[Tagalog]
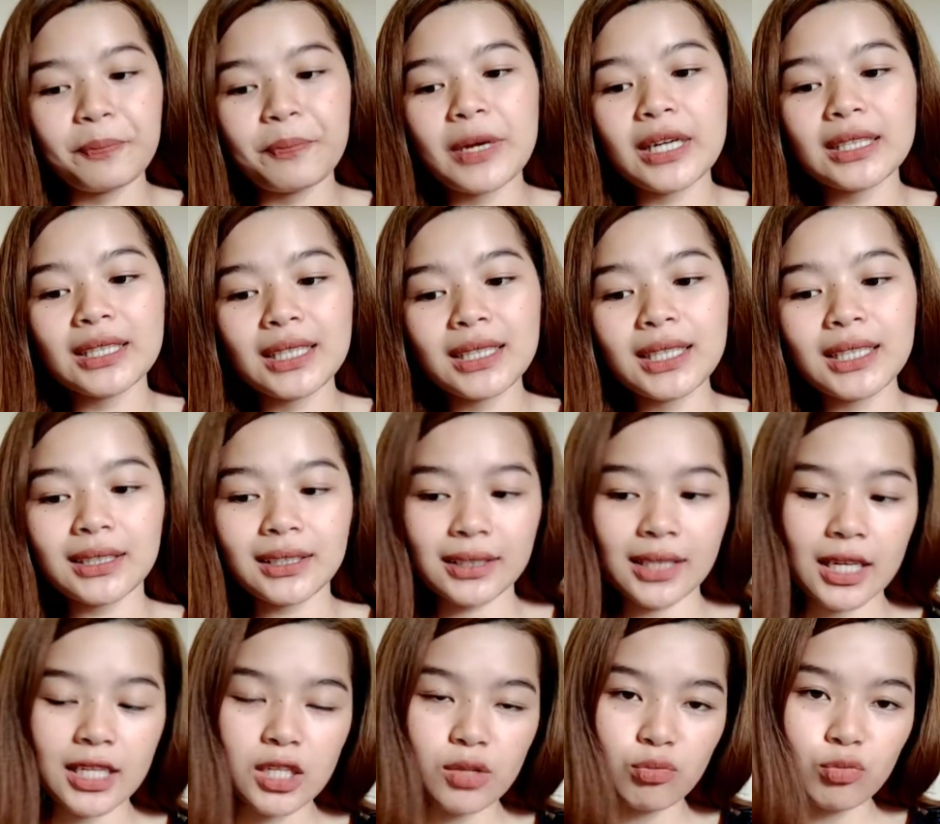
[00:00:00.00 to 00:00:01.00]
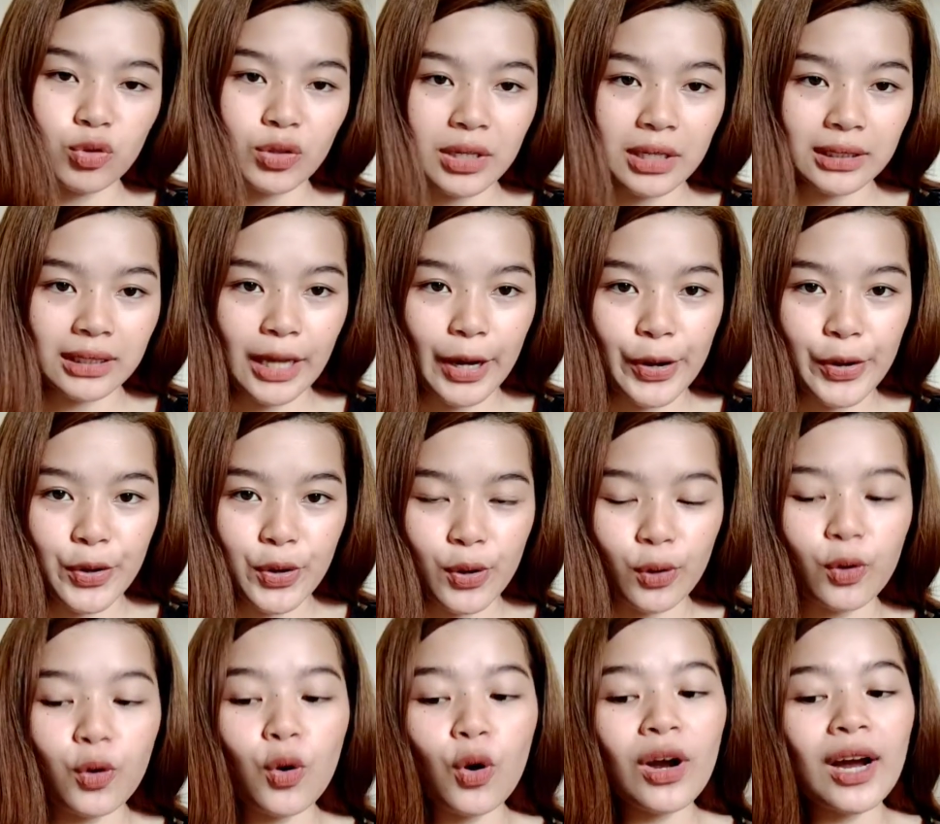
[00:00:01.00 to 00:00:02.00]
magdi-discuss muna
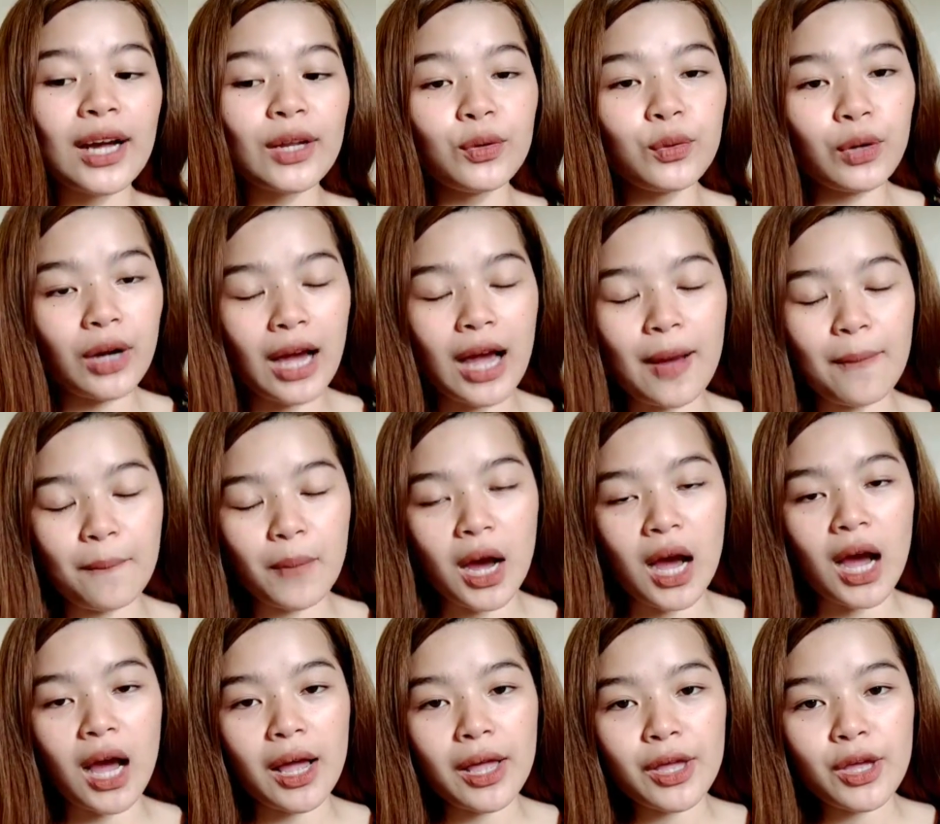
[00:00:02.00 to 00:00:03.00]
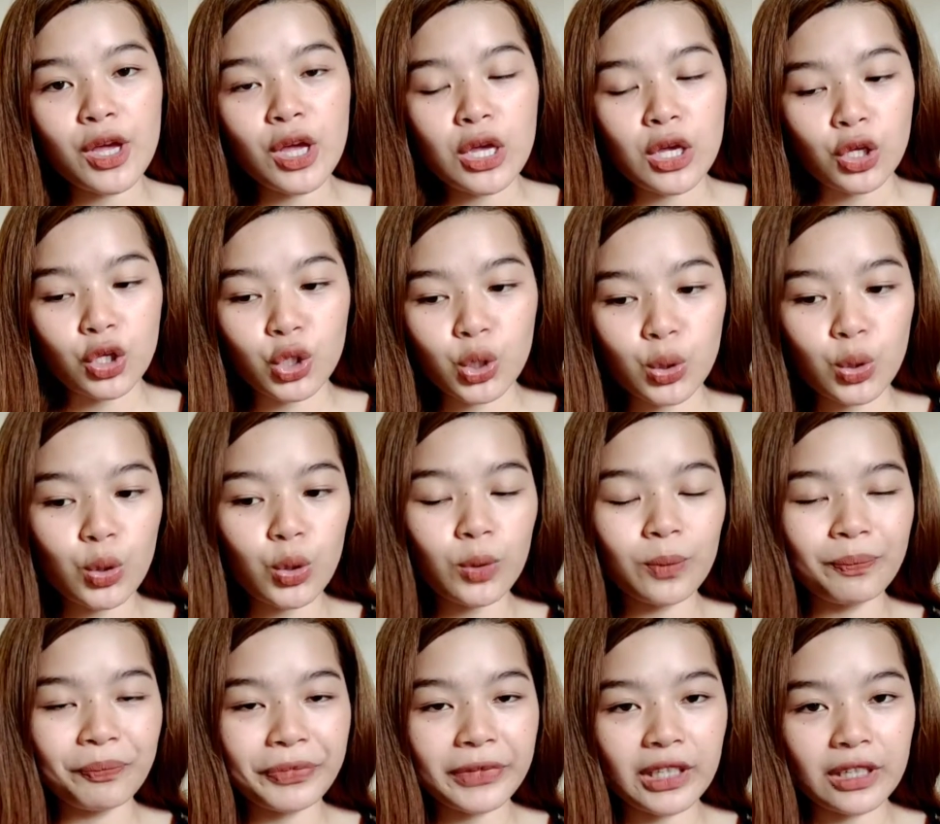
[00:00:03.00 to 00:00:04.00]
tayo kung ano nga ba
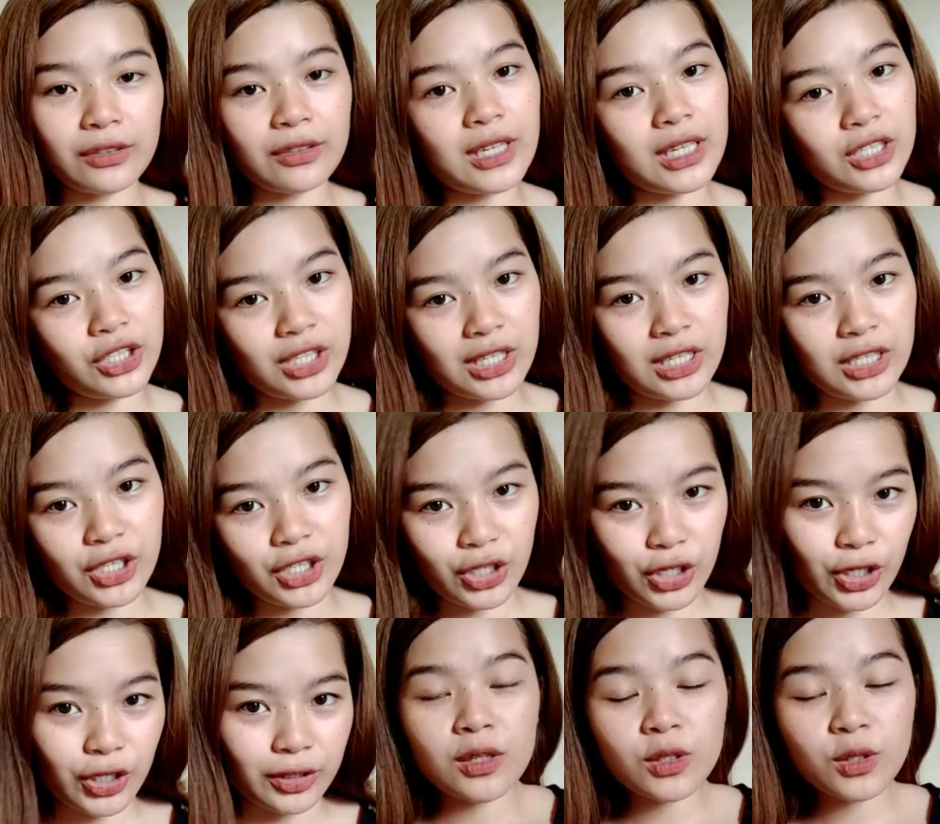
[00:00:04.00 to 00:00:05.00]
yung radiation.